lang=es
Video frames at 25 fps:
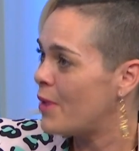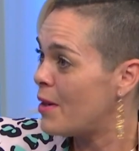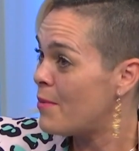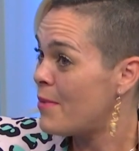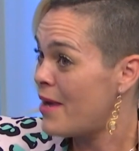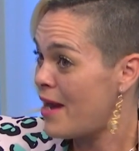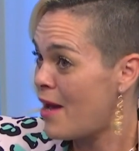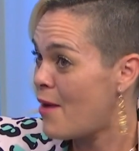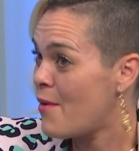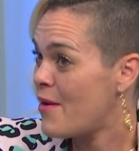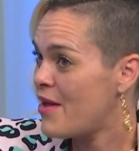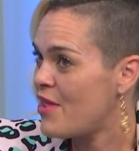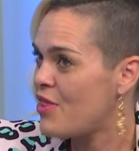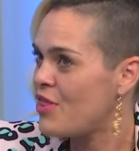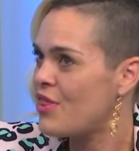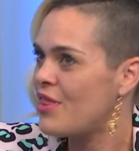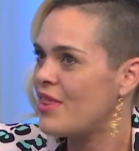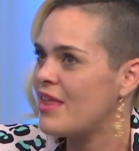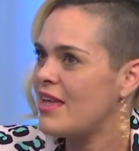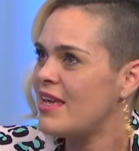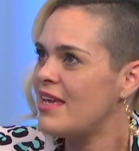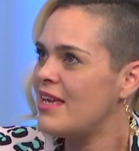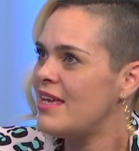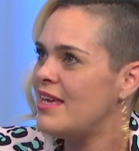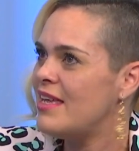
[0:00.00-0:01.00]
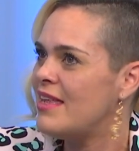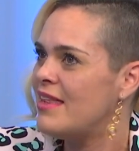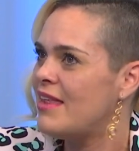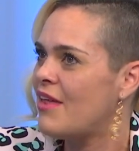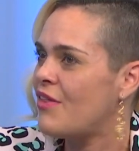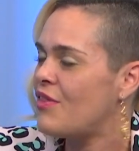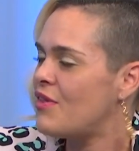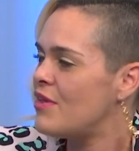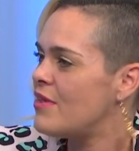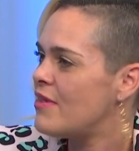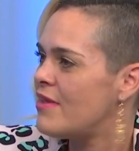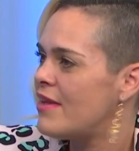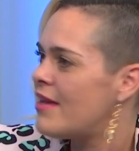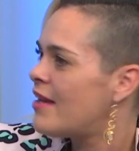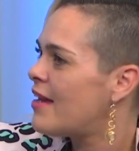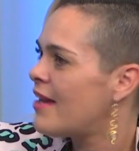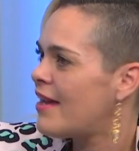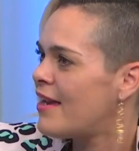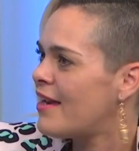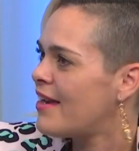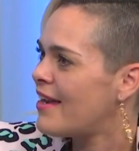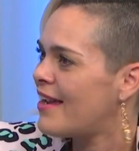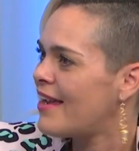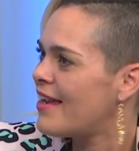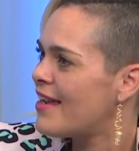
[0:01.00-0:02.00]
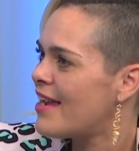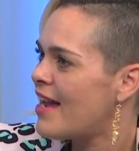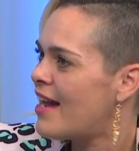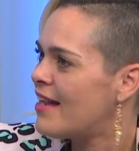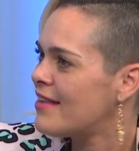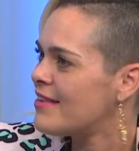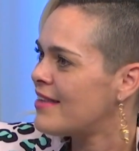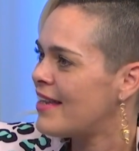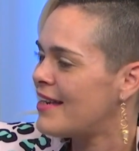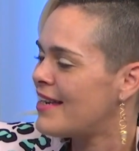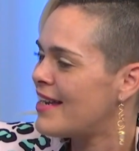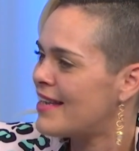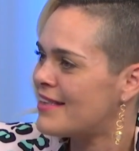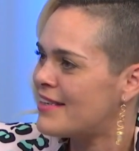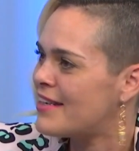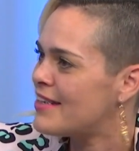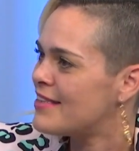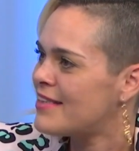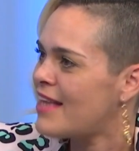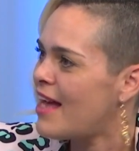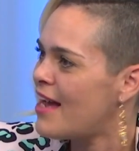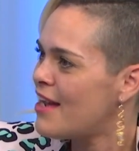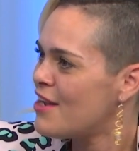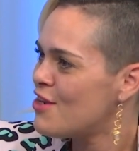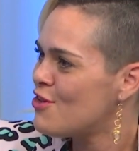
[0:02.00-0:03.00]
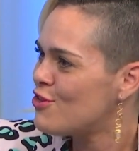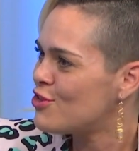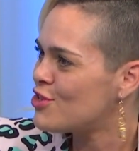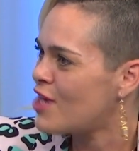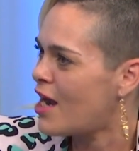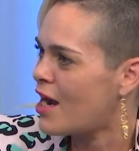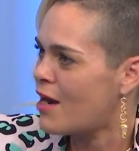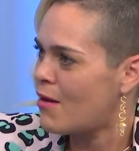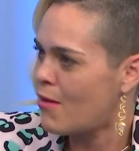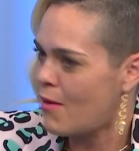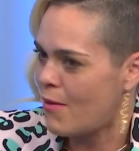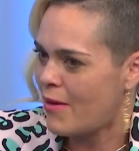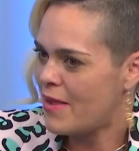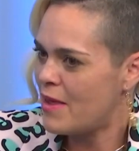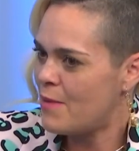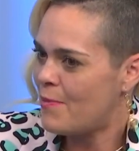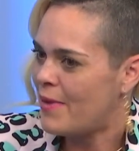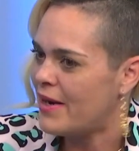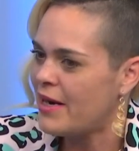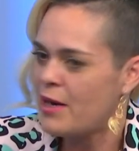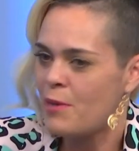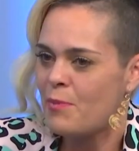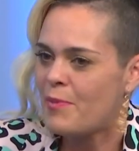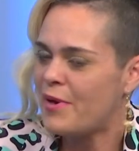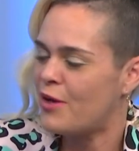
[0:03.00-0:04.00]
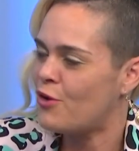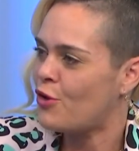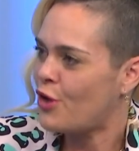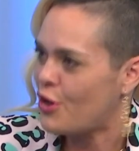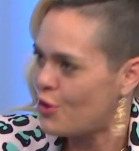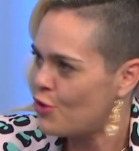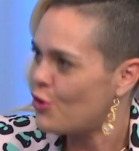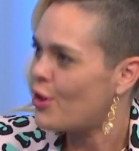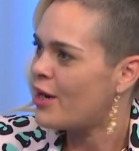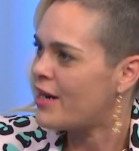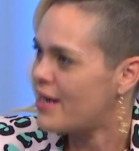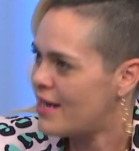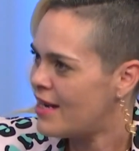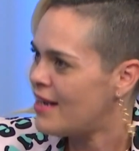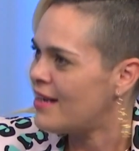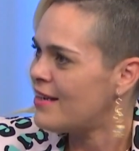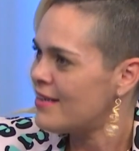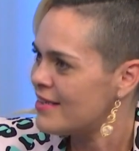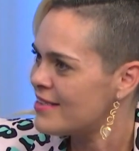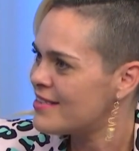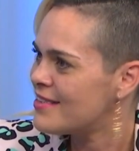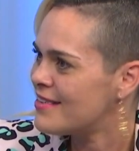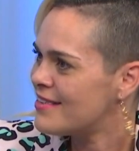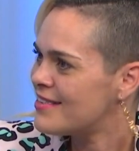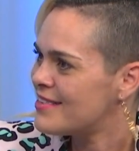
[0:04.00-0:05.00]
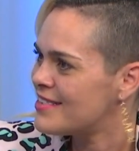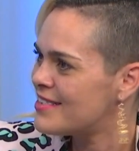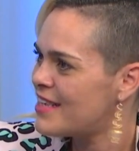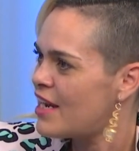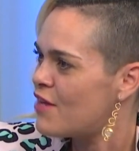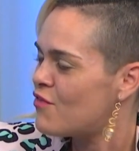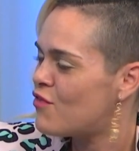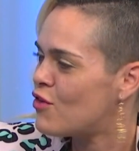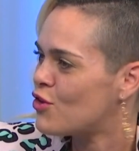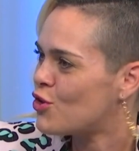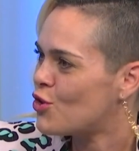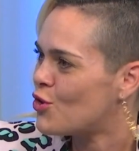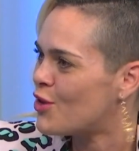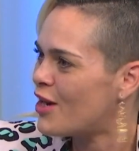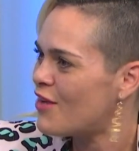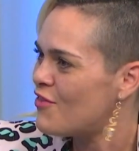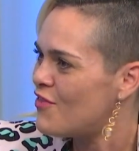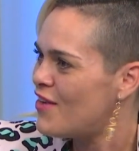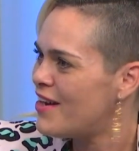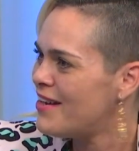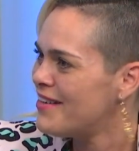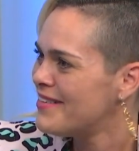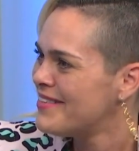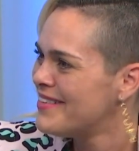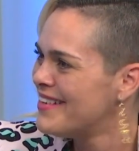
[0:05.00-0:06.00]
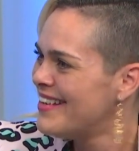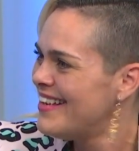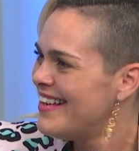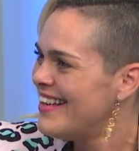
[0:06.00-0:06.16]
primera vez y decidí que, que ya tenía 30 años, acababa de parir, pero que yo quería ser fotógrafa.